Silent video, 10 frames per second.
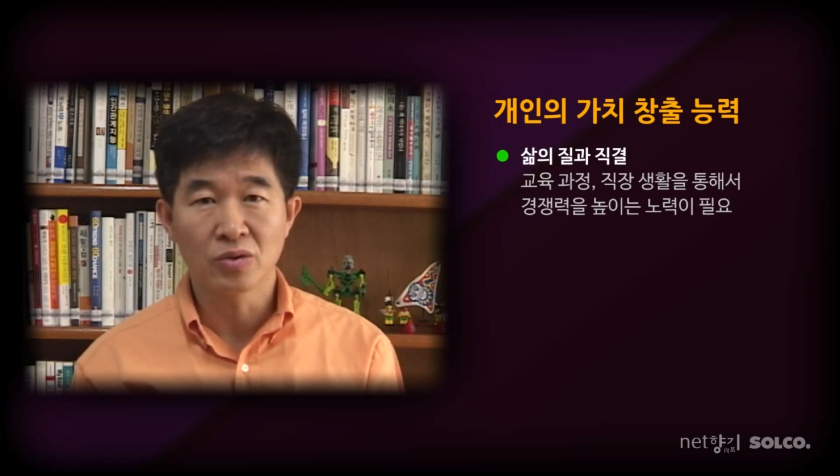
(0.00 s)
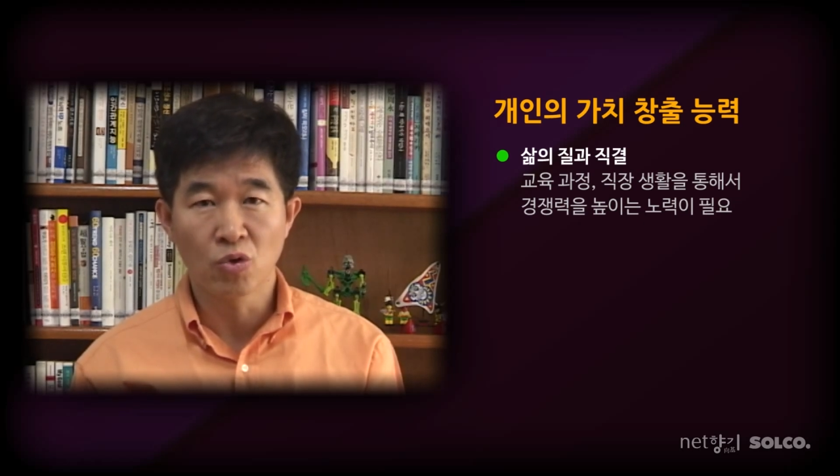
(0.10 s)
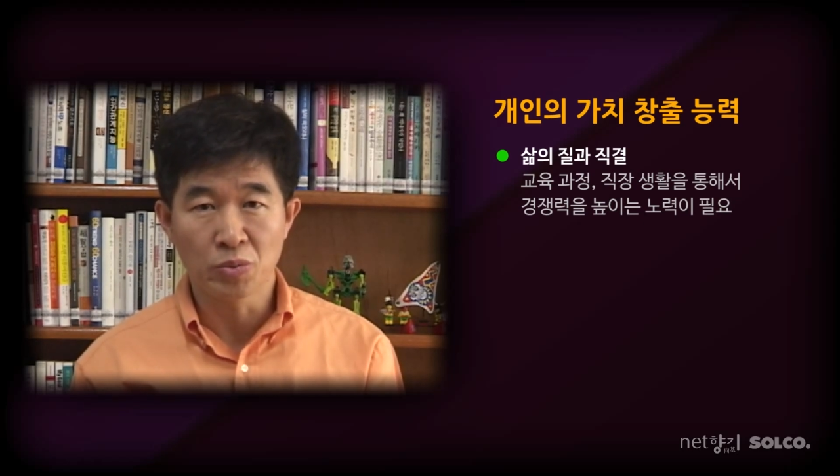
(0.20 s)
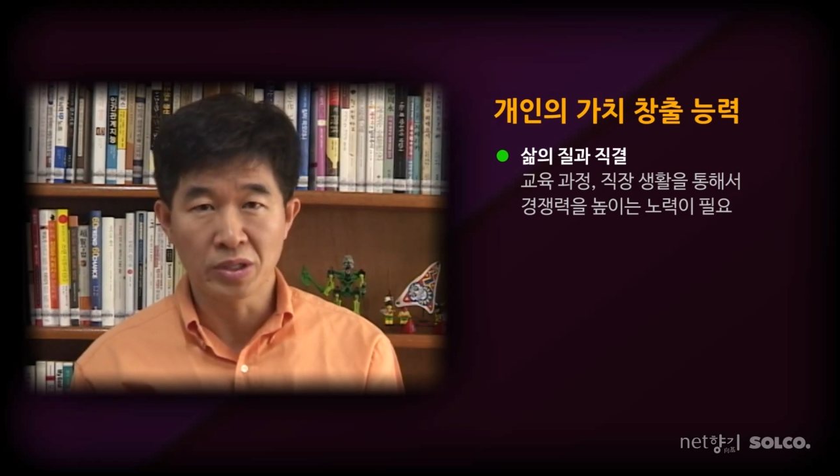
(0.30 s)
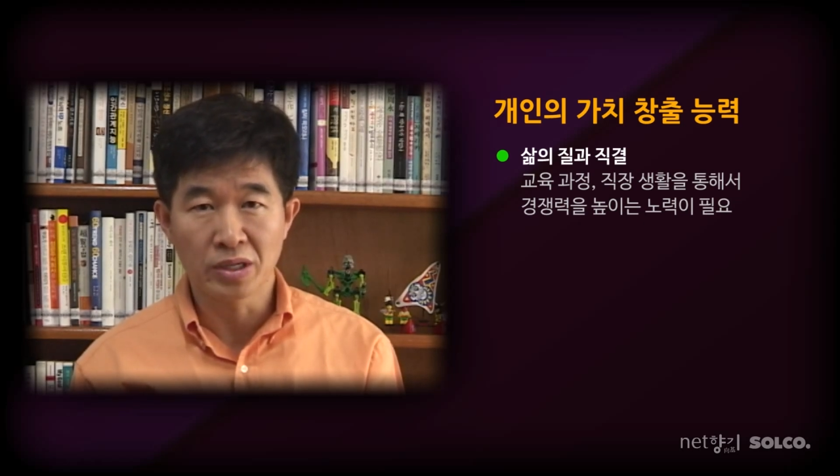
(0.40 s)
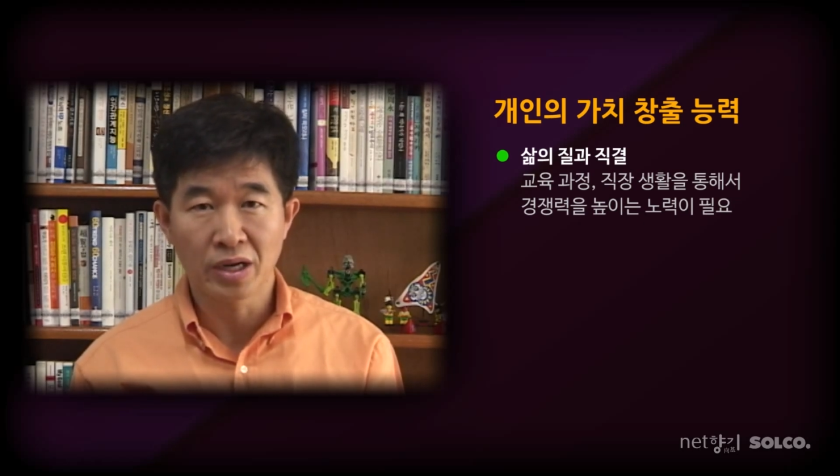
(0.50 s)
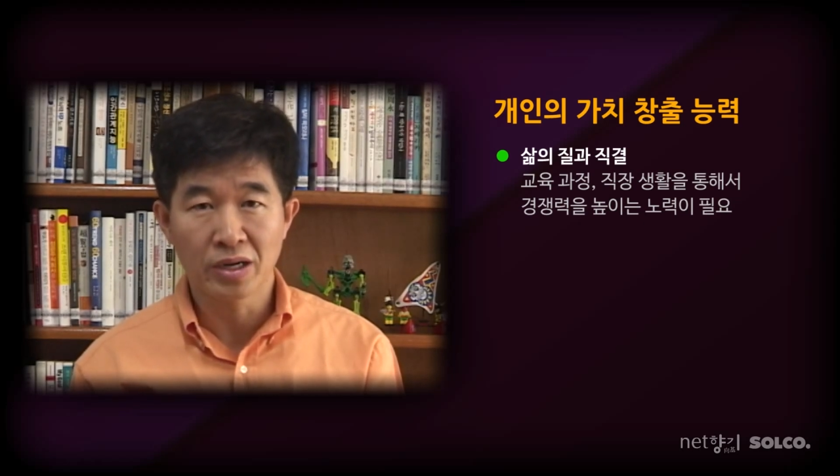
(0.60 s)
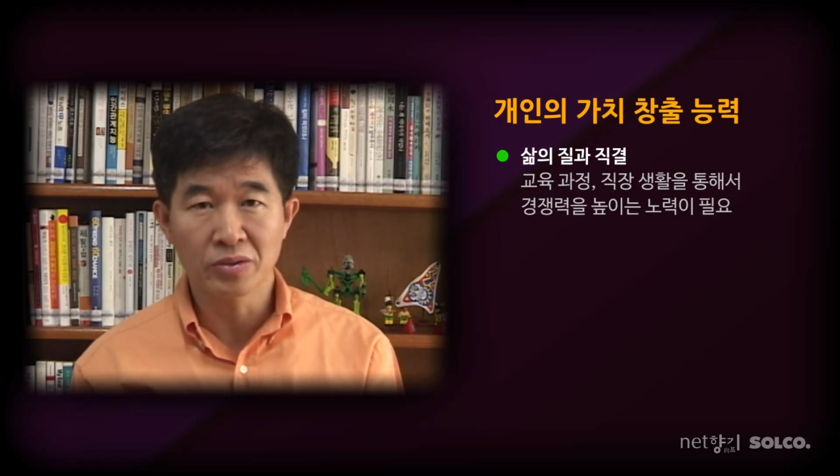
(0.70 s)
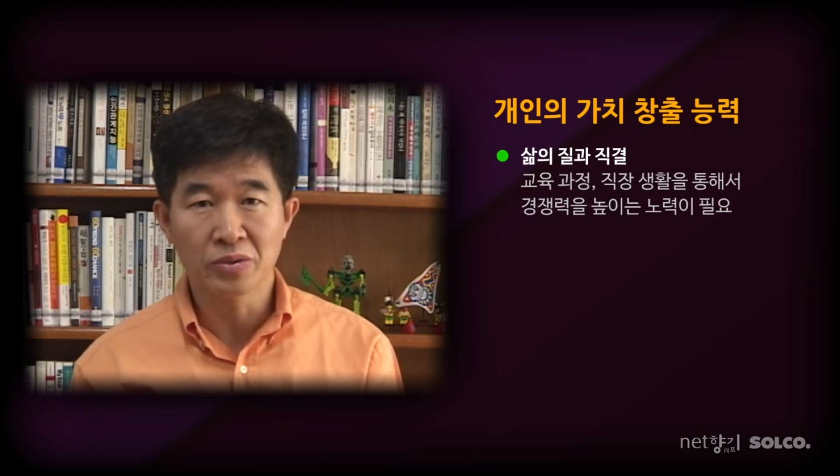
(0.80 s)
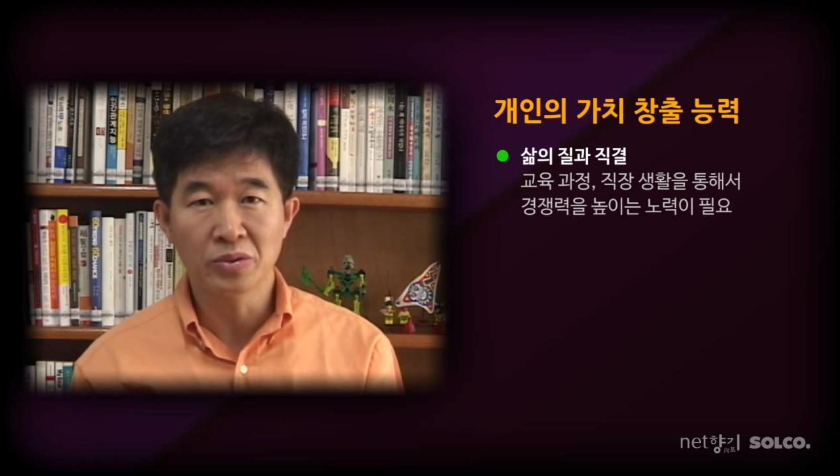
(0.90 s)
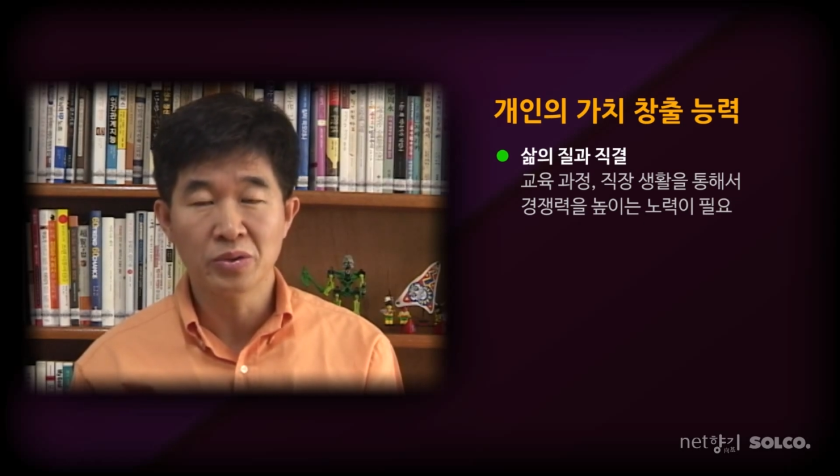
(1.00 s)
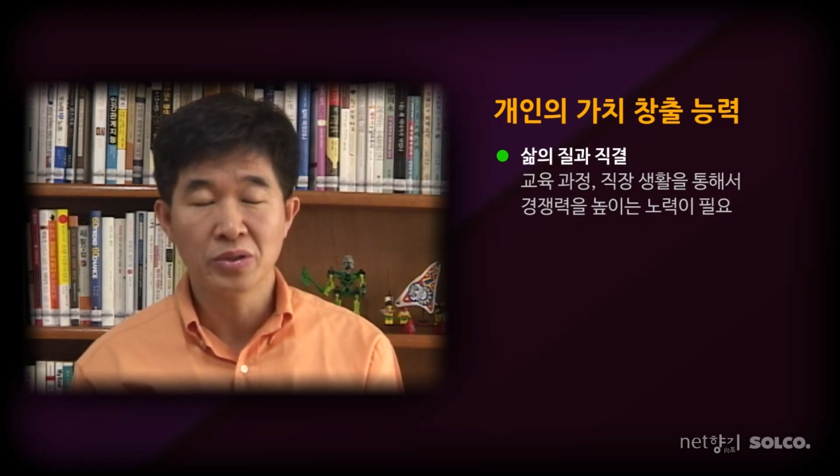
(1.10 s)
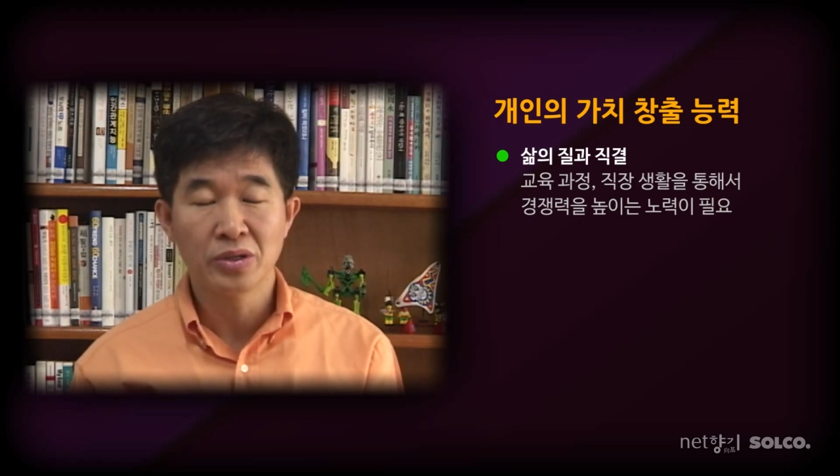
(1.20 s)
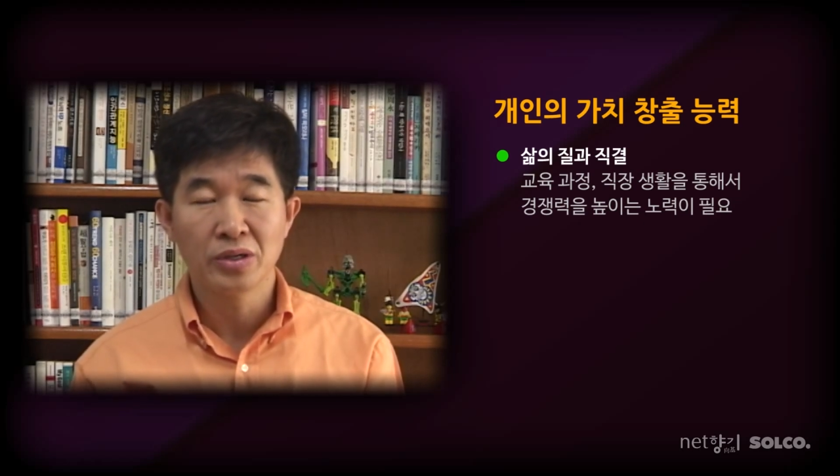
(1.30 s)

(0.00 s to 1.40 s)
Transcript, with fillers: 고민을 하고